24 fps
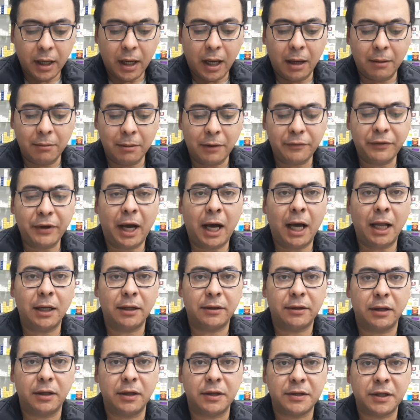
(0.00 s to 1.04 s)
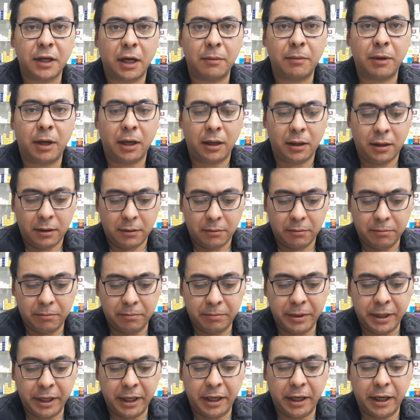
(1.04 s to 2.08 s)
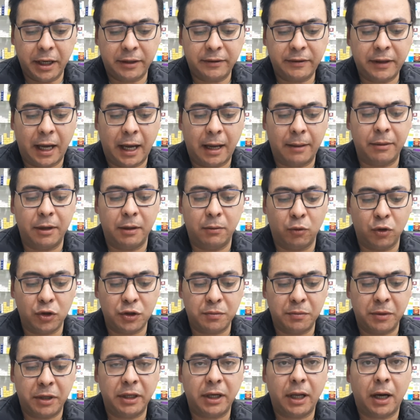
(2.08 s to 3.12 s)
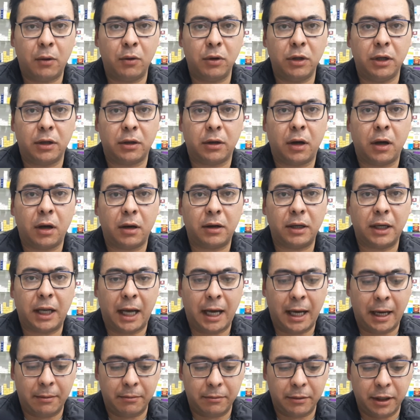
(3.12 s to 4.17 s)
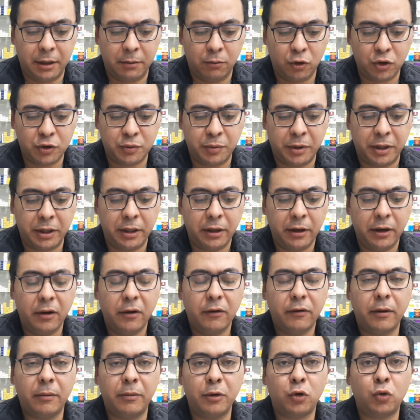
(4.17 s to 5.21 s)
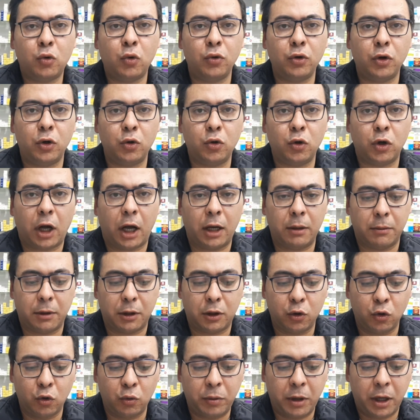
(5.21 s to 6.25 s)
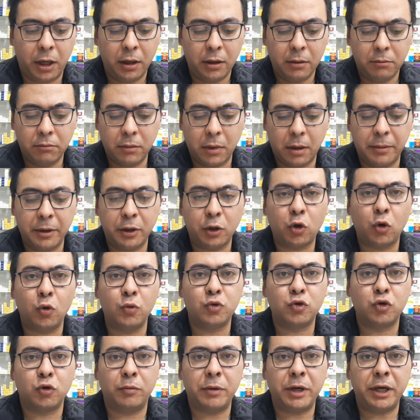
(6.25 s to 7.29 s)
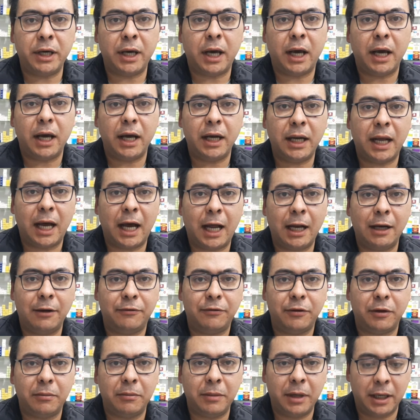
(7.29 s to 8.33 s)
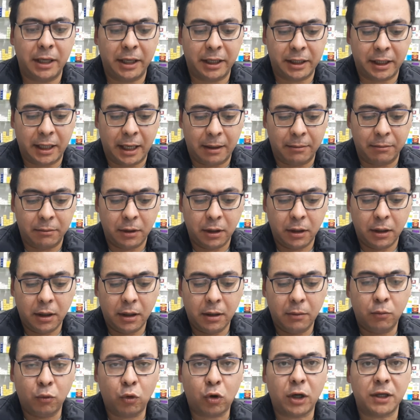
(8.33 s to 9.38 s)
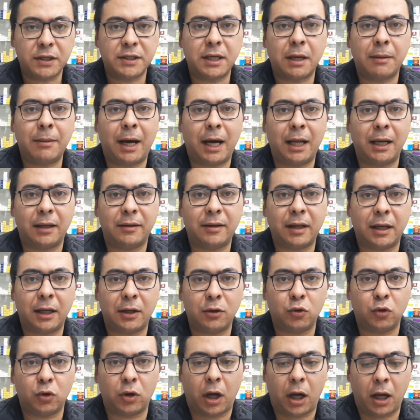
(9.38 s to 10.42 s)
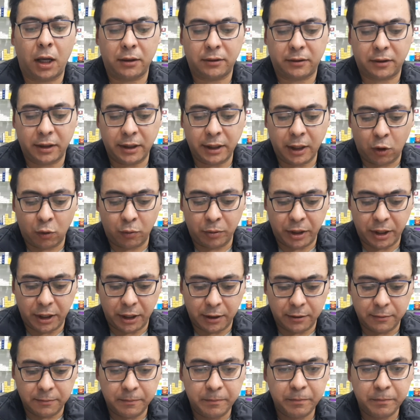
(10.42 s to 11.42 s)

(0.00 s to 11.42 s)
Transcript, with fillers: أما في حالة الإصابة بالتعب المزمن أو الإرهاق العام المزمن فبتكون الجرعة المطلوبة ما بين 500 إلى 1000 مللي جرام مقسمة على ثلاث جرعات يوميا